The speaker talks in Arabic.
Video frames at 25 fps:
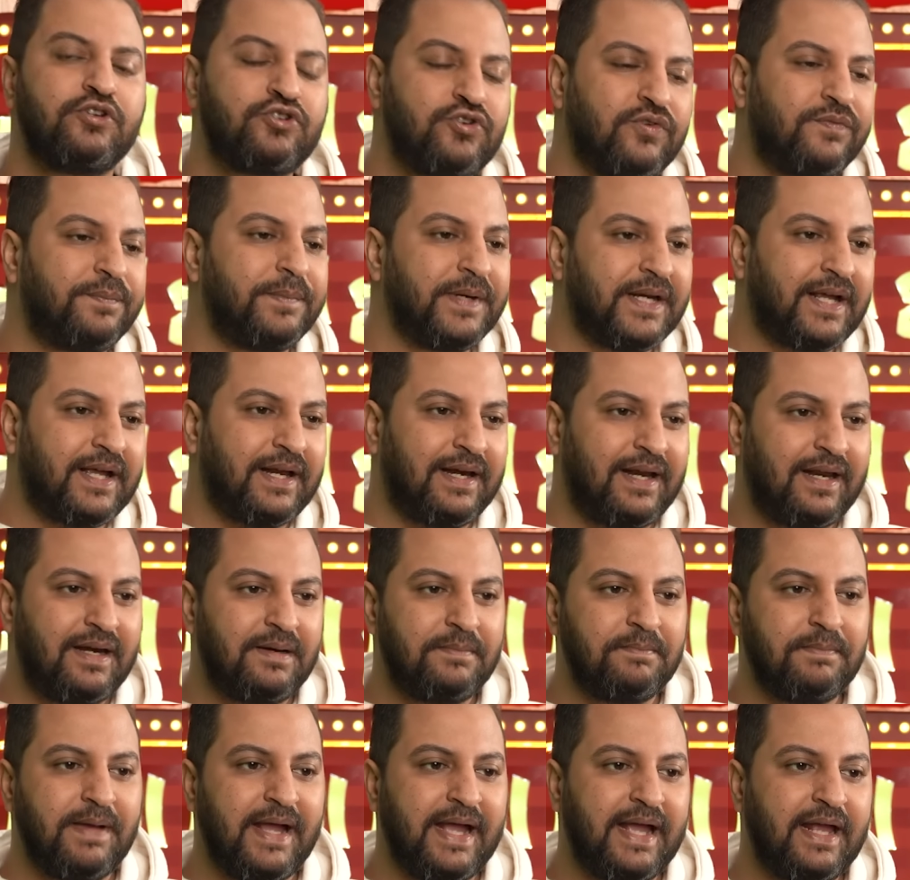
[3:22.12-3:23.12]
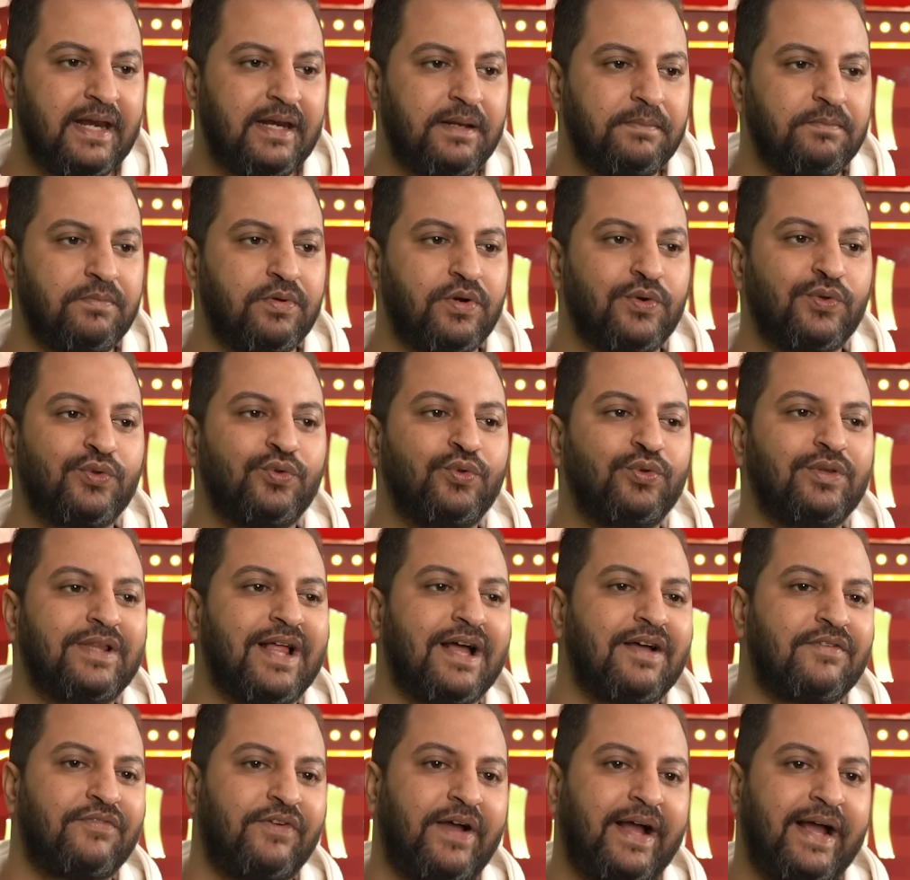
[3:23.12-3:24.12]
نشوف من خلال المقالب ردود
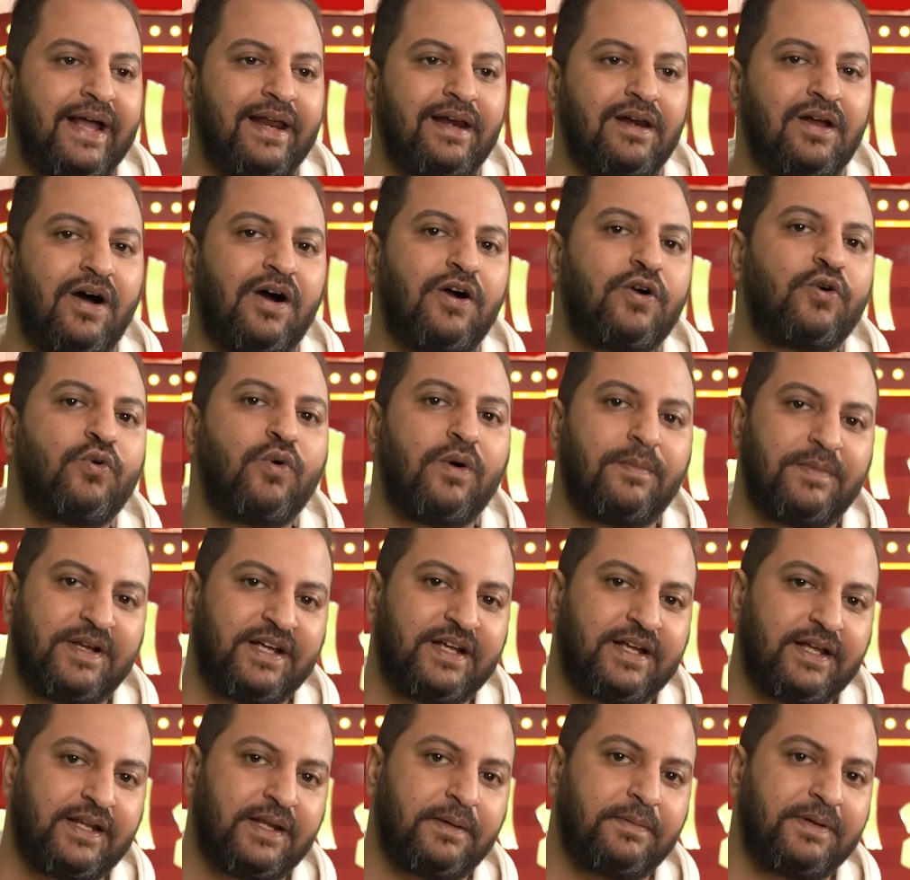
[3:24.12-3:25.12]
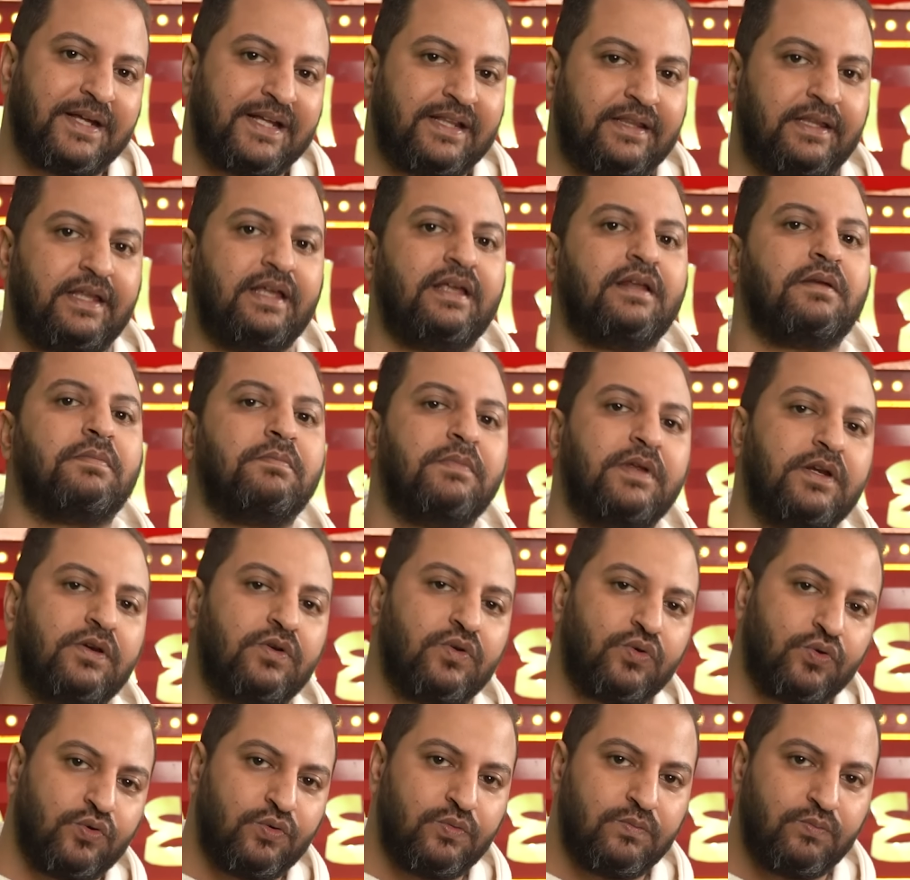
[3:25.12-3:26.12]
افعال اقوى من كده بكتير من
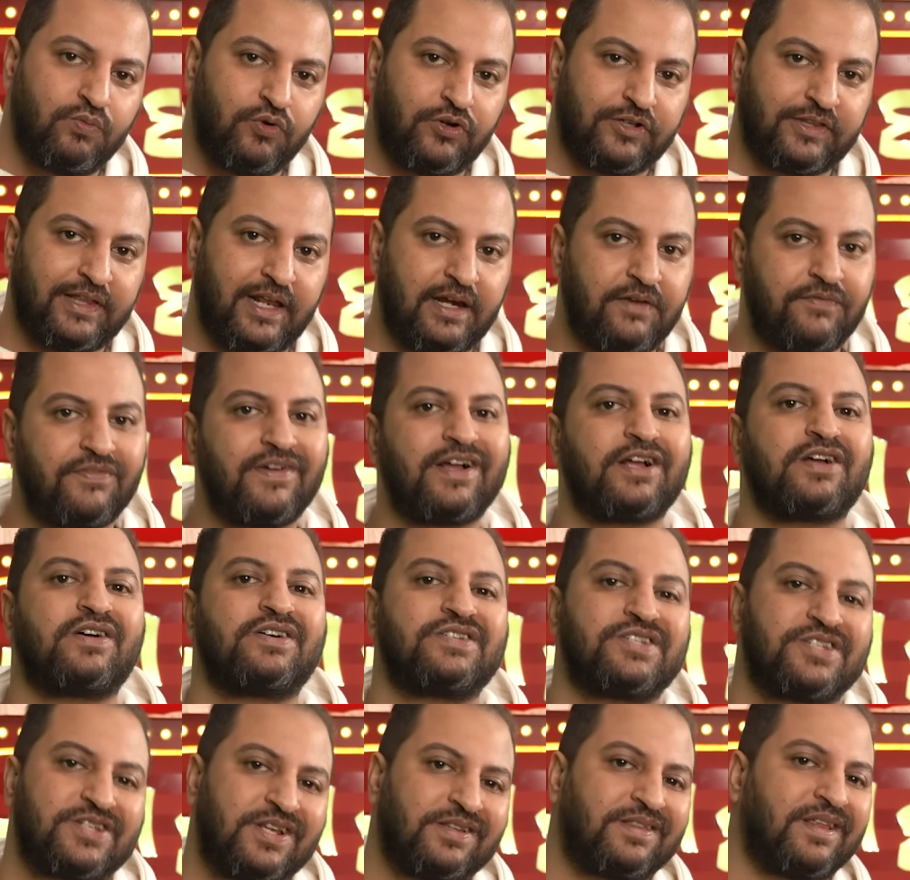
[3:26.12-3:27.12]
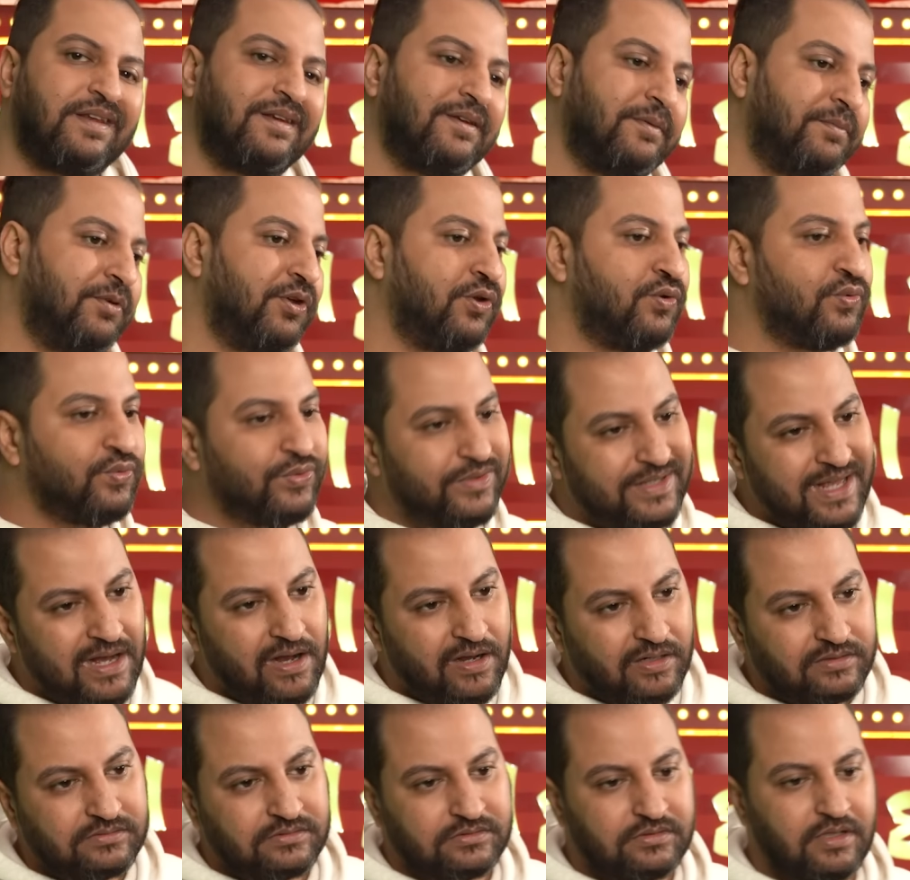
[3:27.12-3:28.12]
نجوم مختلفه خاصه ان بيقولوا ده
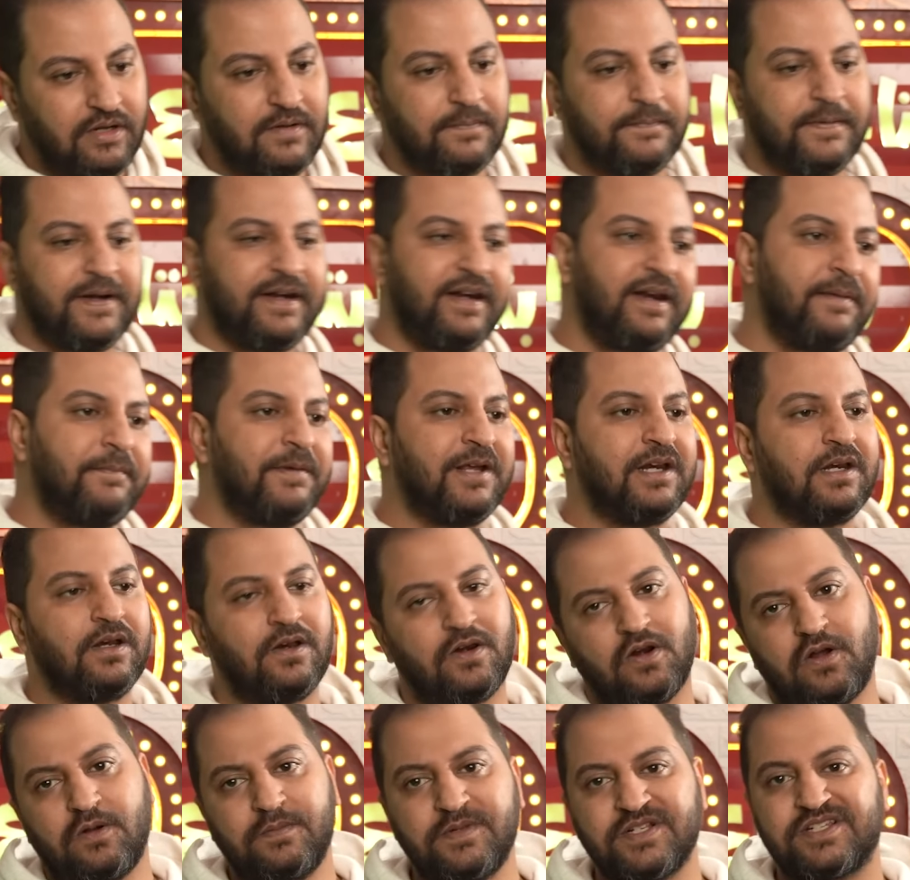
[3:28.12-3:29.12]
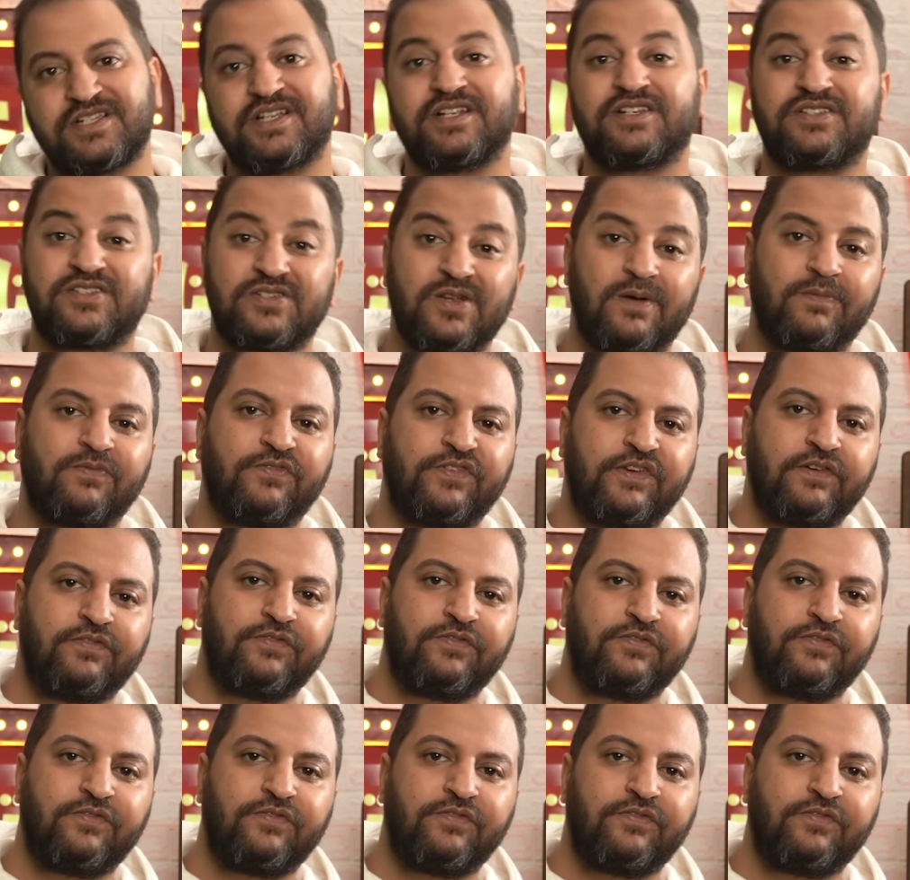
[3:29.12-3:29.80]
اكتر برنامج لرامز اتصاب فيه